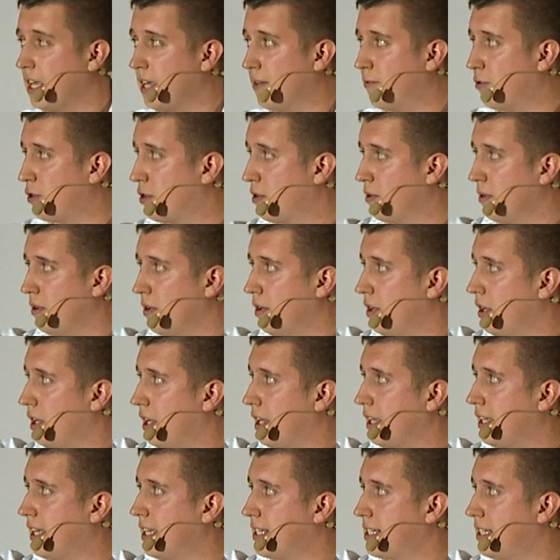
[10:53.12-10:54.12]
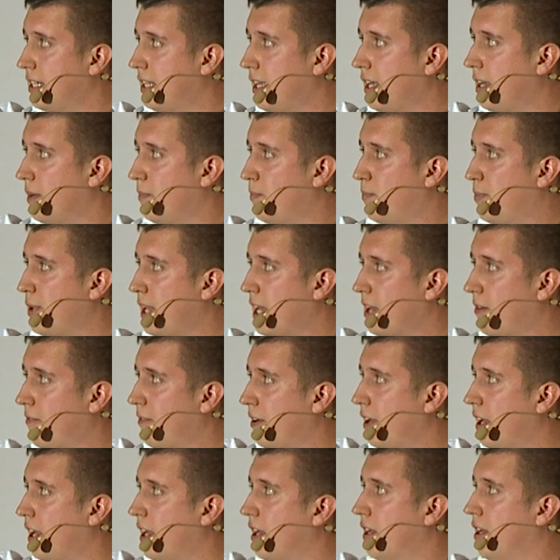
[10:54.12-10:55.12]
И вот если
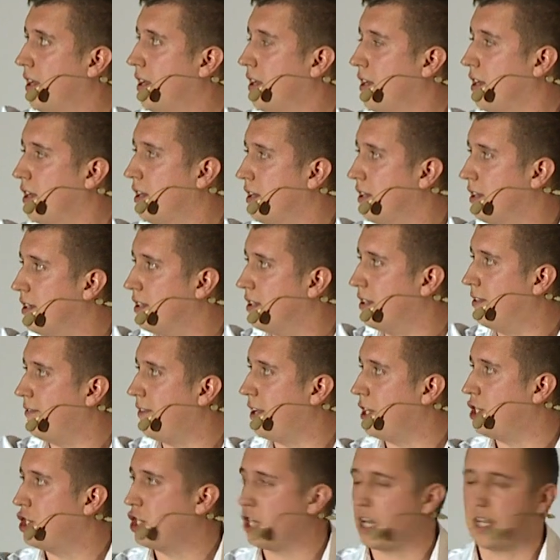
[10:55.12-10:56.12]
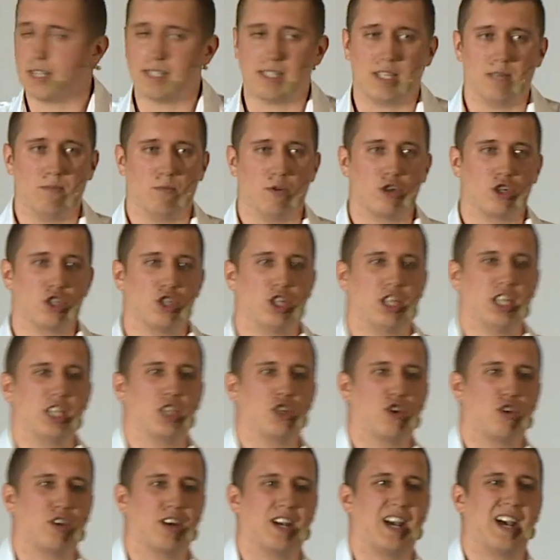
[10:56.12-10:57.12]
первые две части можно
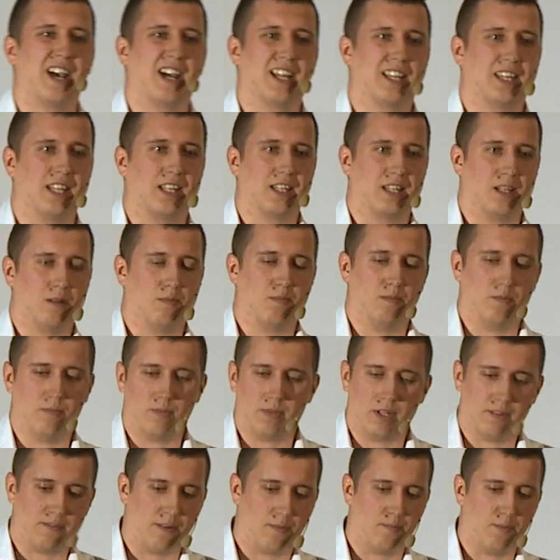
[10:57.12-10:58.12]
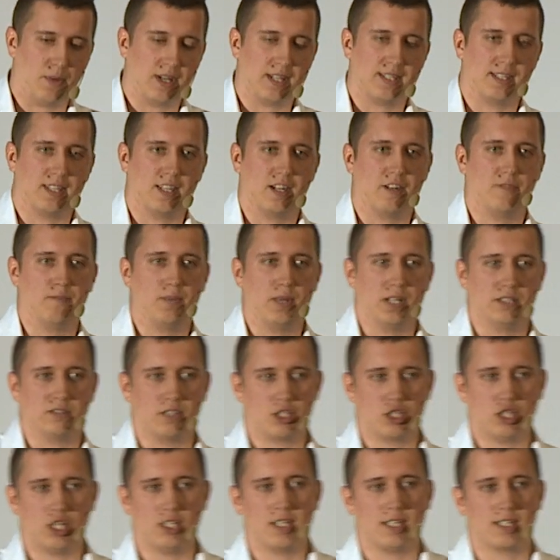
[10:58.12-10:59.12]
еще как-то там на вебмастеров
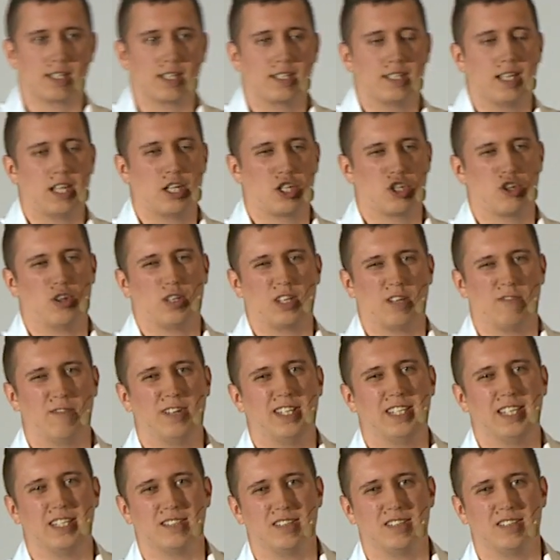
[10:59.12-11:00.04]
переложить и сказать, что это вы